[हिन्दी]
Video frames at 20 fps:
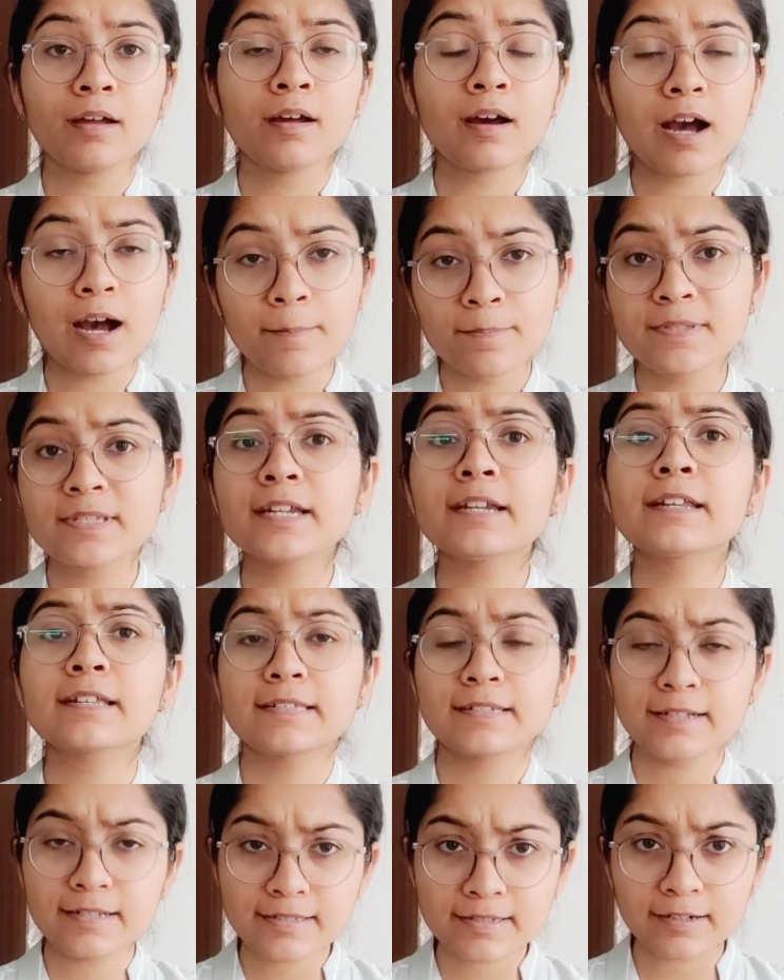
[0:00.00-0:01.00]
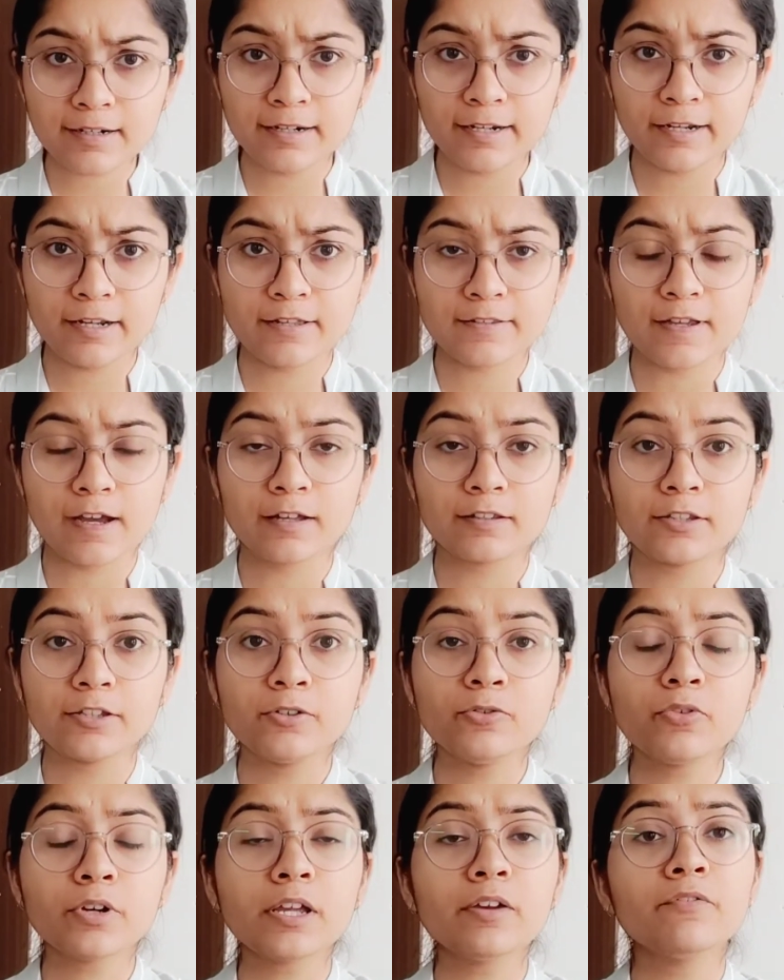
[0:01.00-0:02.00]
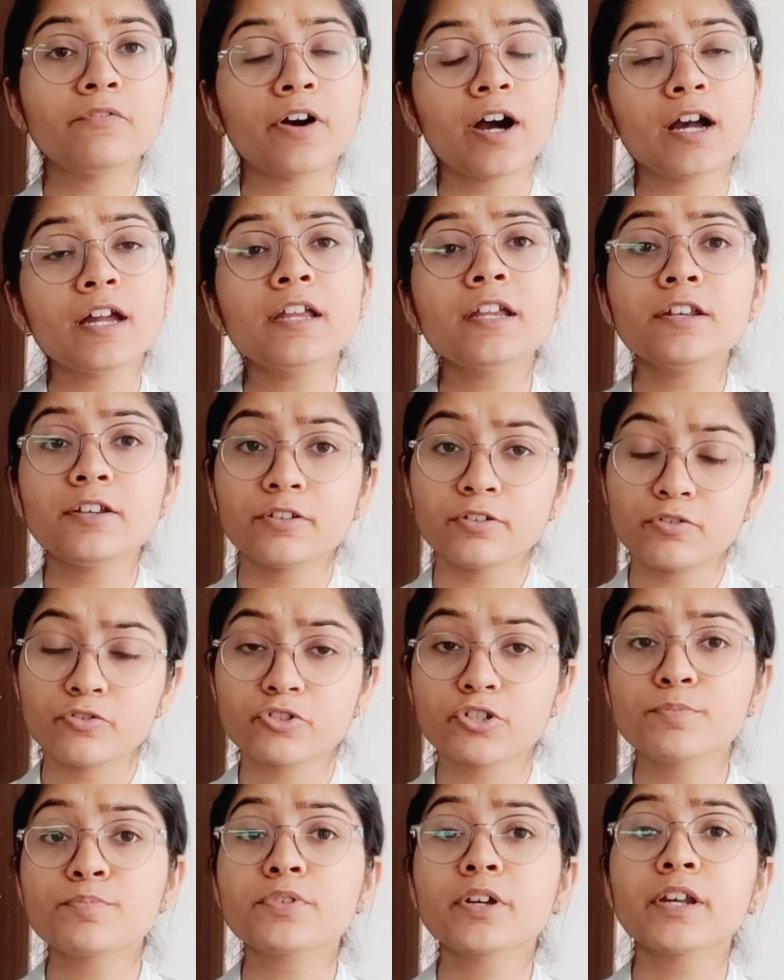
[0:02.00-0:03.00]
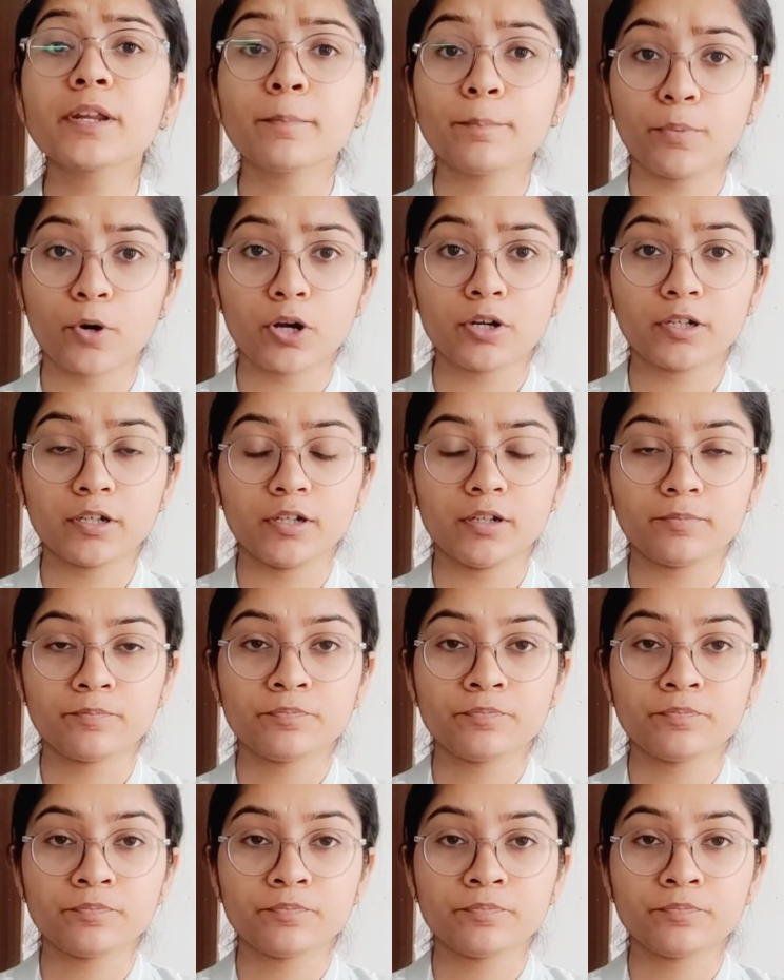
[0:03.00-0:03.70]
आपसे डिस्कस कर लेना चाहती हूँ कि वाई इंटर्नशिप्स आर इम्पॉर्टेंट